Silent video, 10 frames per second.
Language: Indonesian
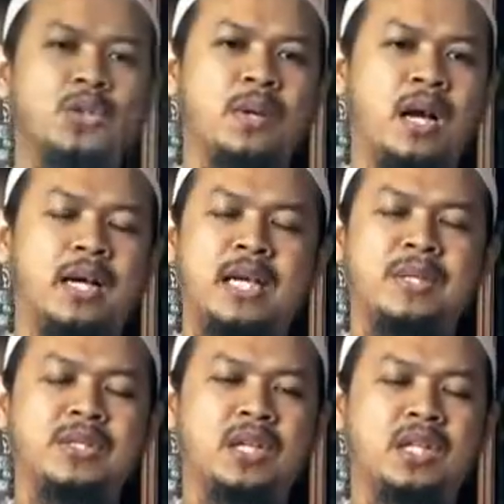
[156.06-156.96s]
eh, Nabi
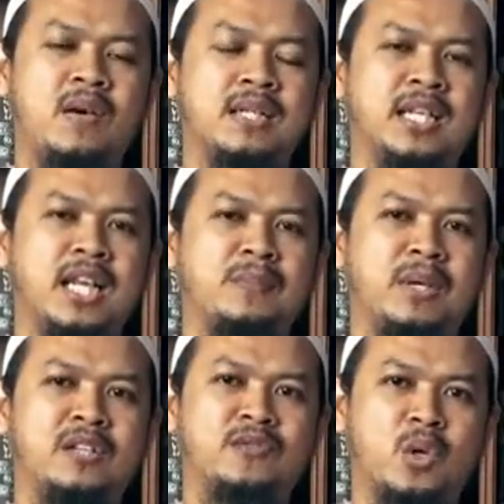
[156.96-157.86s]
SAW
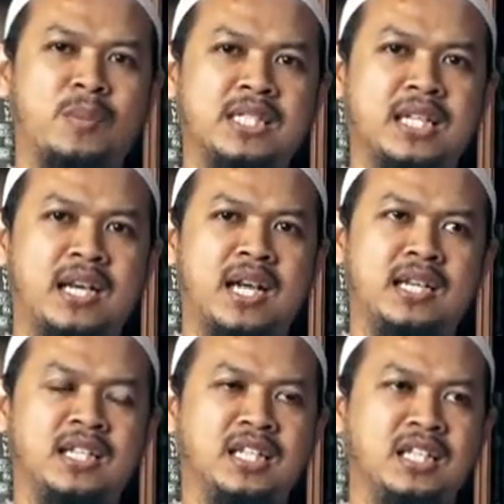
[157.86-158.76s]
menginformasikan hal
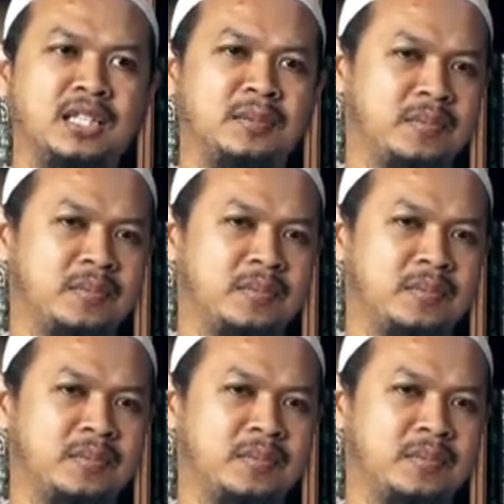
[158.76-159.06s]
ini